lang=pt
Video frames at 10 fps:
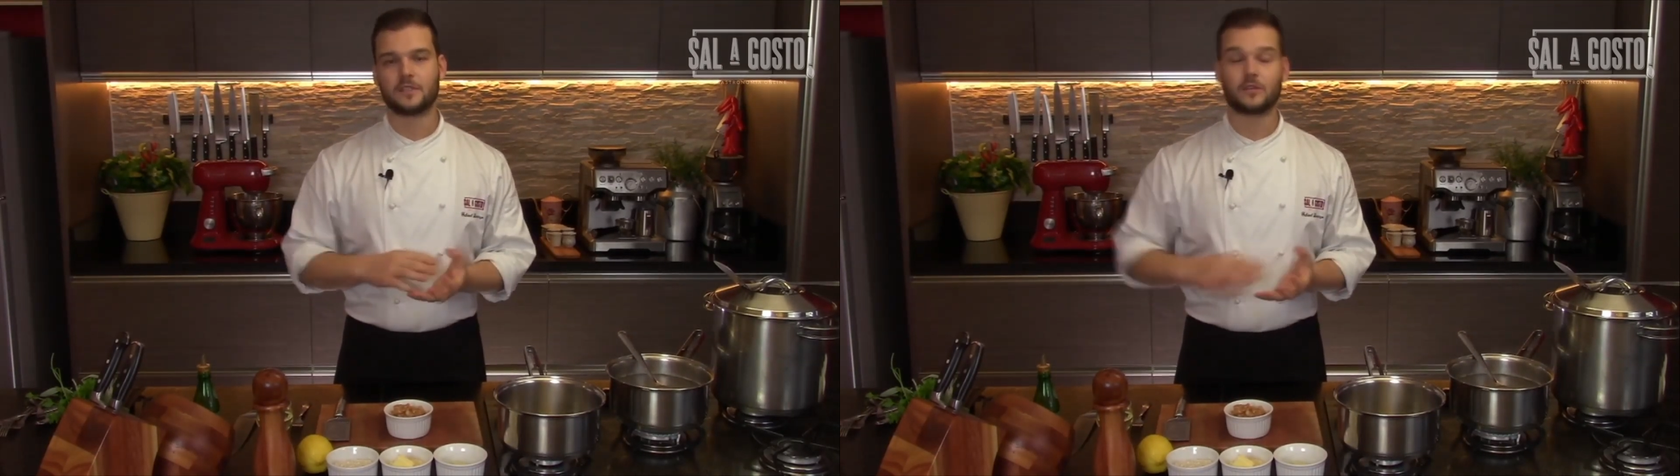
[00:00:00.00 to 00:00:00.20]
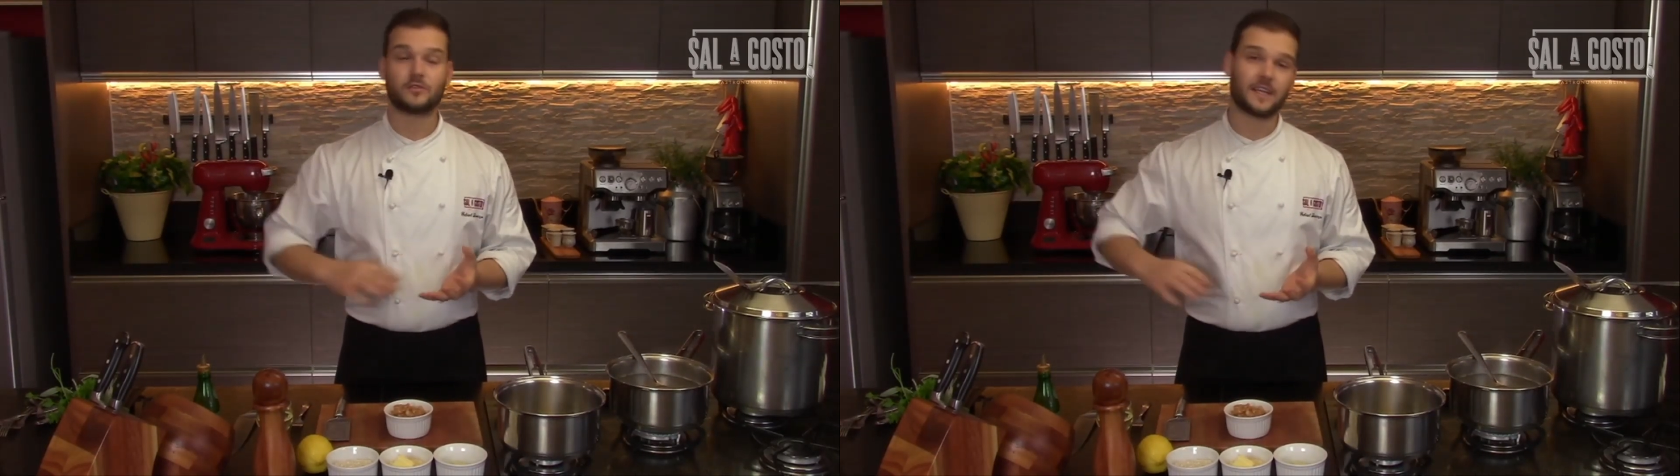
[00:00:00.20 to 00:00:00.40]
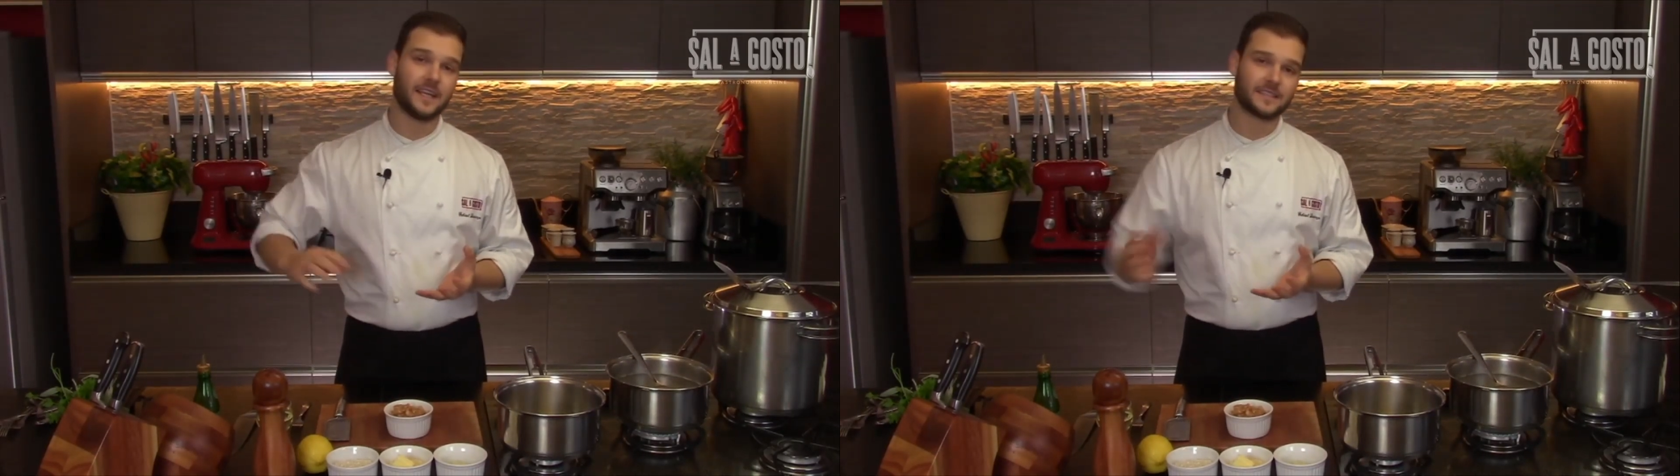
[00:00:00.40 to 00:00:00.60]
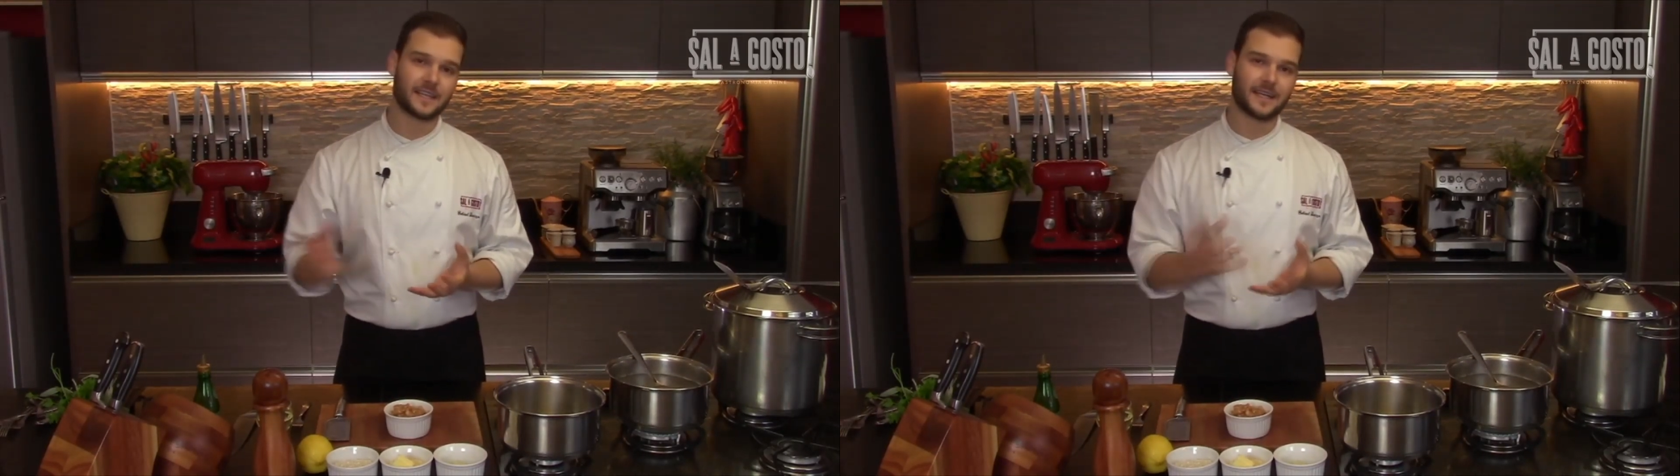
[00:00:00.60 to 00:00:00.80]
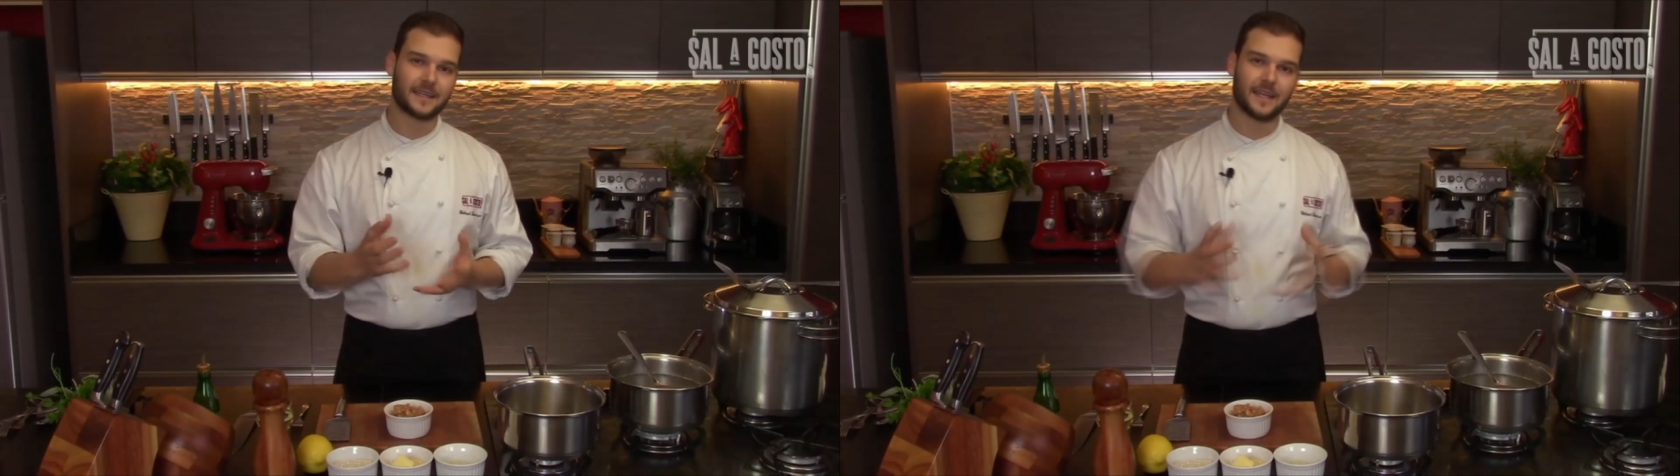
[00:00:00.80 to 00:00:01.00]
você consegue
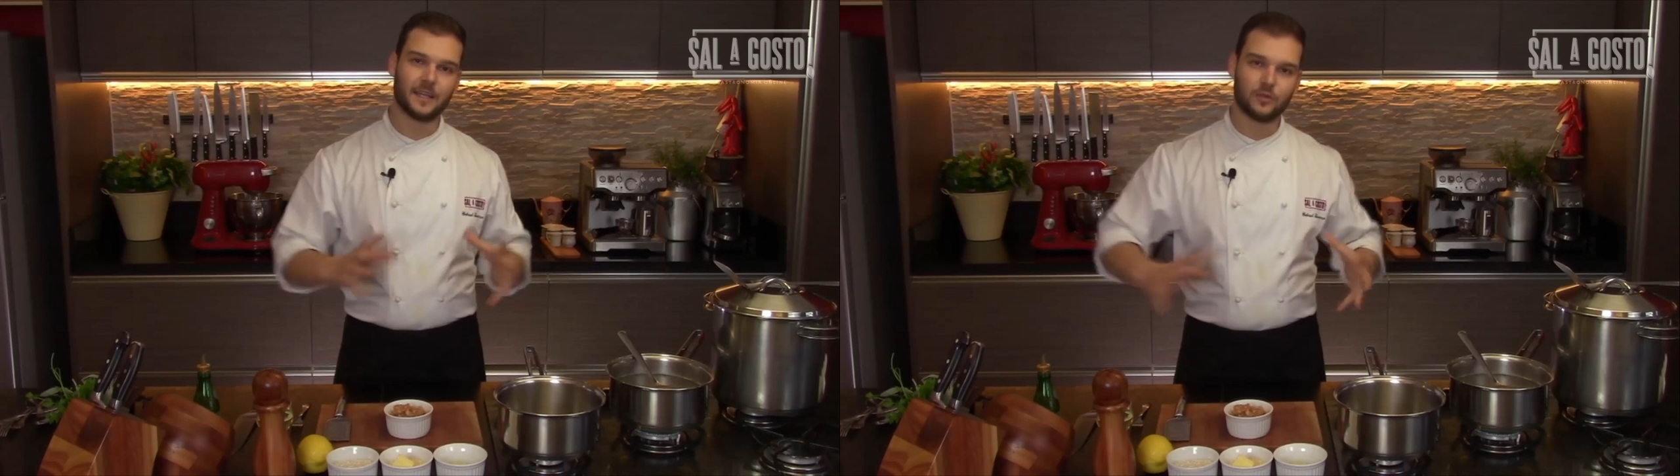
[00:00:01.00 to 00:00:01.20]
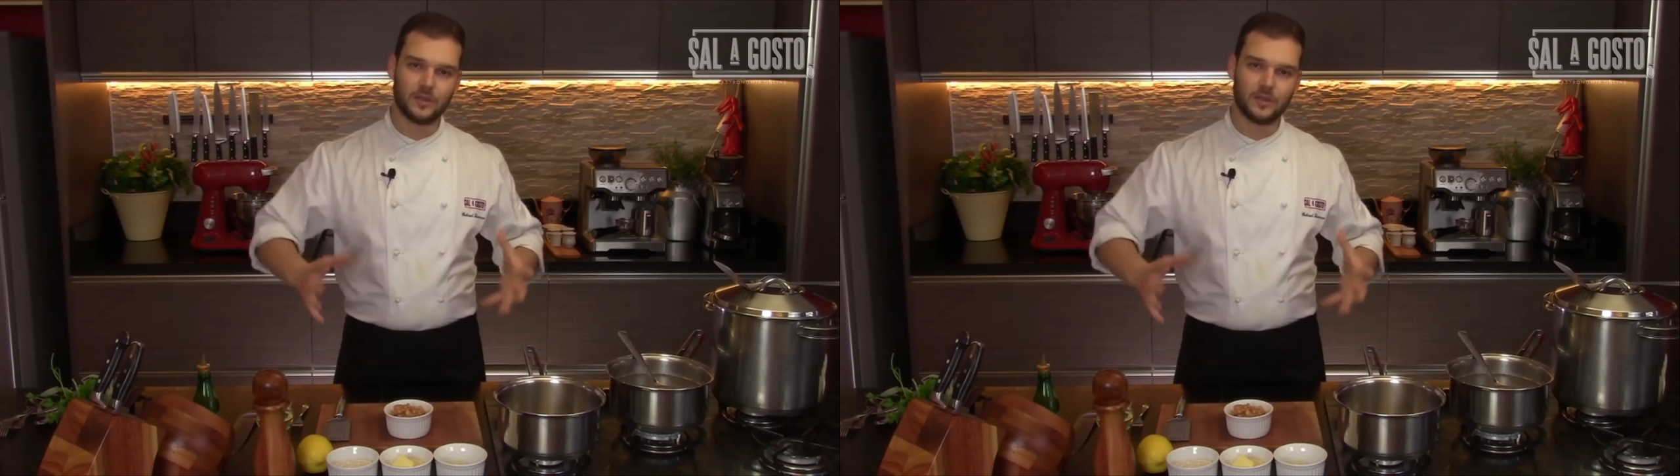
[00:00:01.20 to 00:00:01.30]
resgatar e